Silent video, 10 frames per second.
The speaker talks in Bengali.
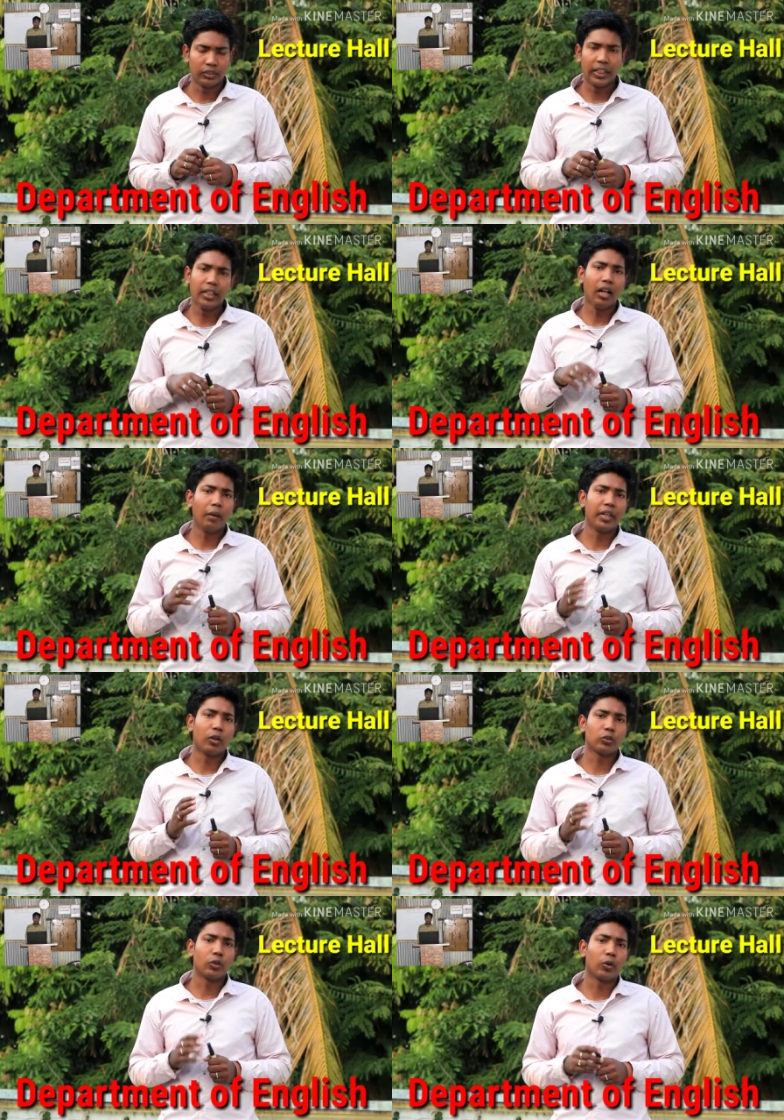দেন আমি
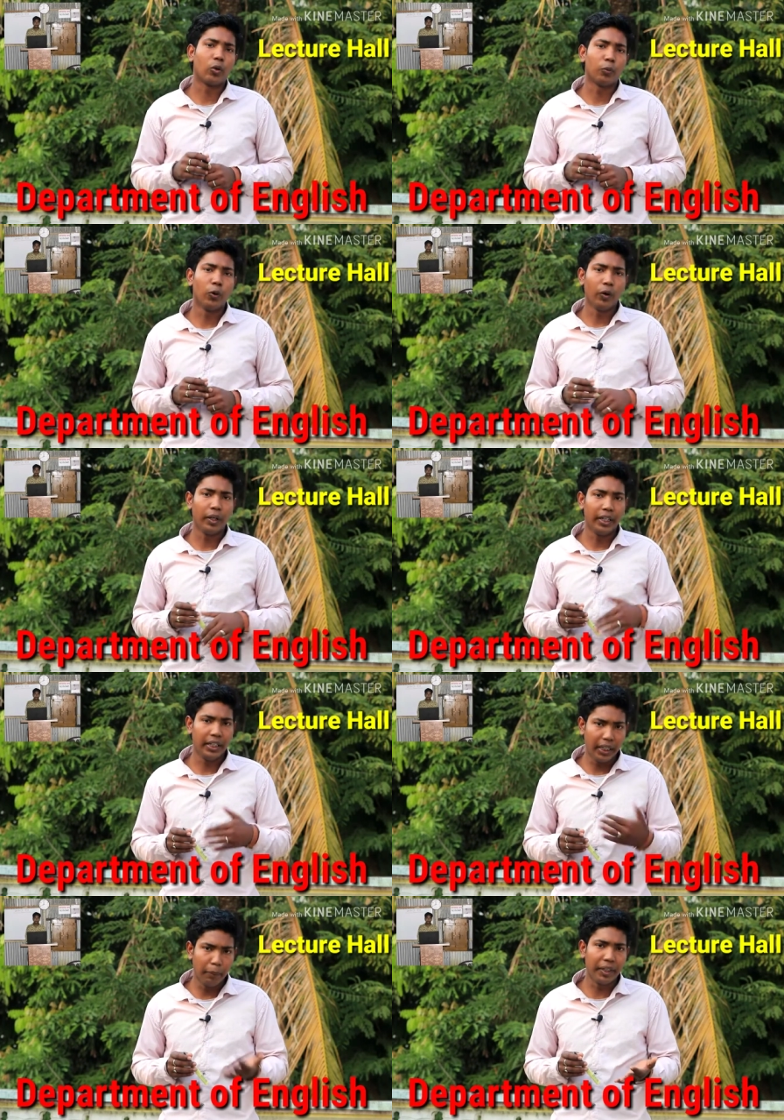আলোচনা করব
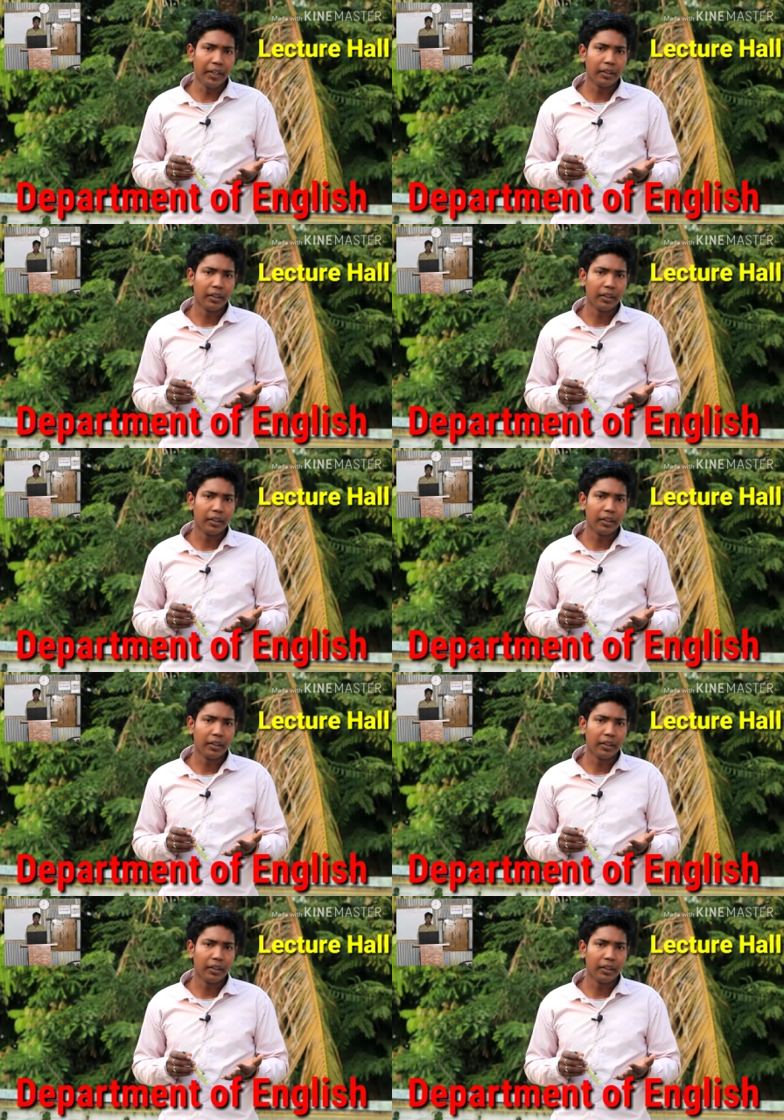এম এ